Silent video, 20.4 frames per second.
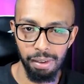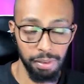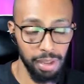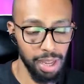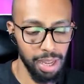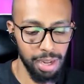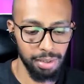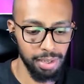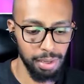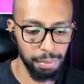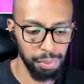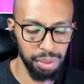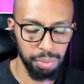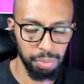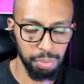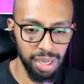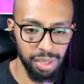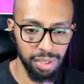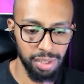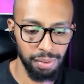Velho,
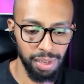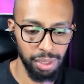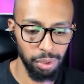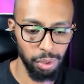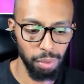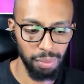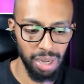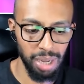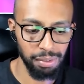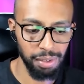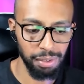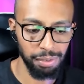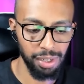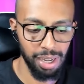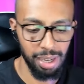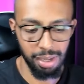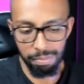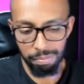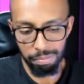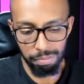simplesmente você vai tomar e vai
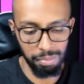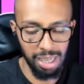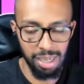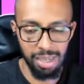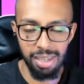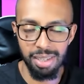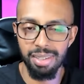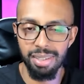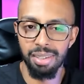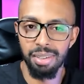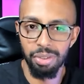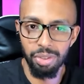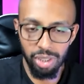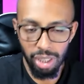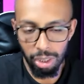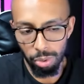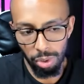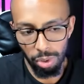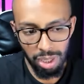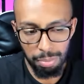falar: ah, beleza,
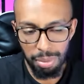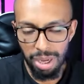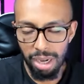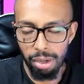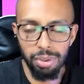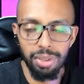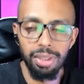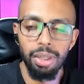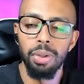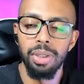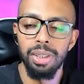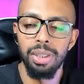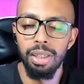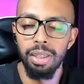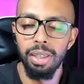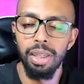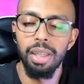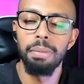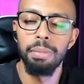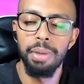já tô com a minha conta
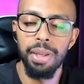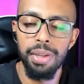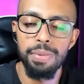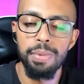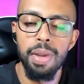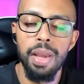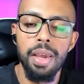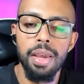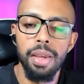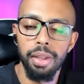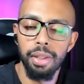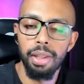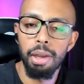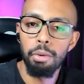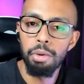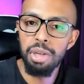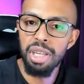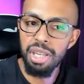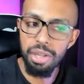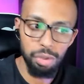rodando aqui mesmo.
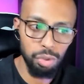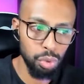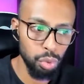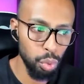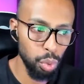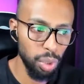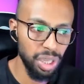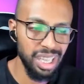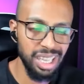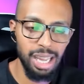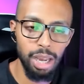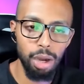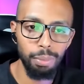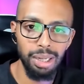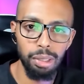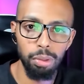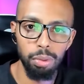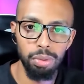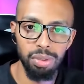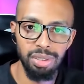Então, isso que é
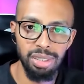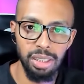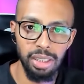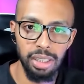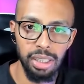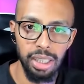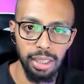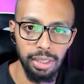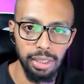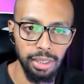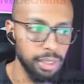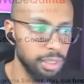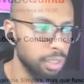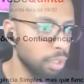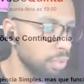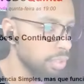uma contingência.